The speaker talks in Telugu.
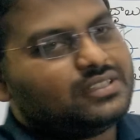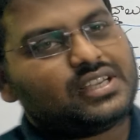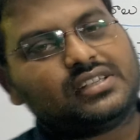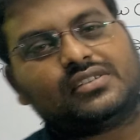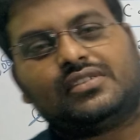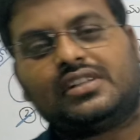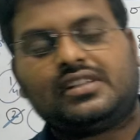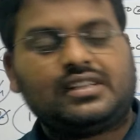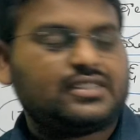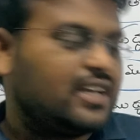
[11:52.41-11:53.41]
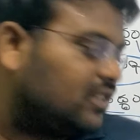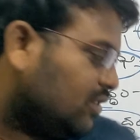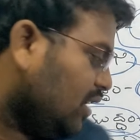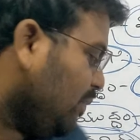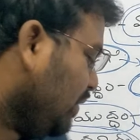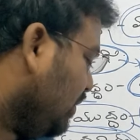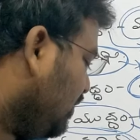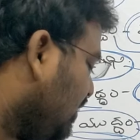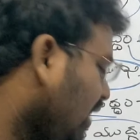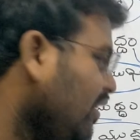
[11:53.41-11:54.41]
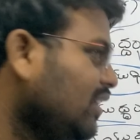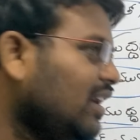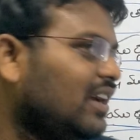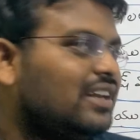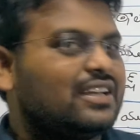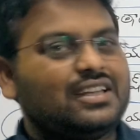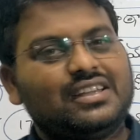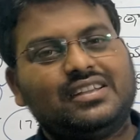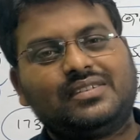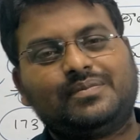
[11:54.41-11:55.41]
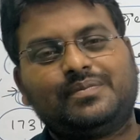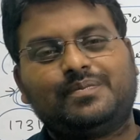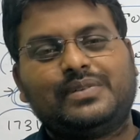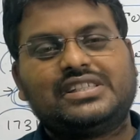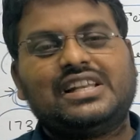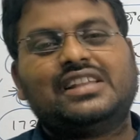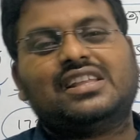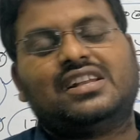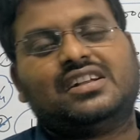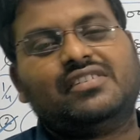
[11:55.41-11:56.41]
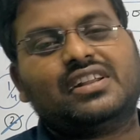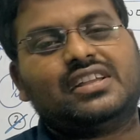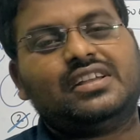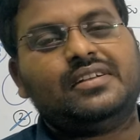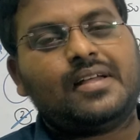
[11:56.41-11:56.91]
చేయించుకుంటుంది చేయించుకున్నప్పుడు తర్వాత ఆయనకి పిచ్చిలేస్తా అన్నట్టు ఎవరికి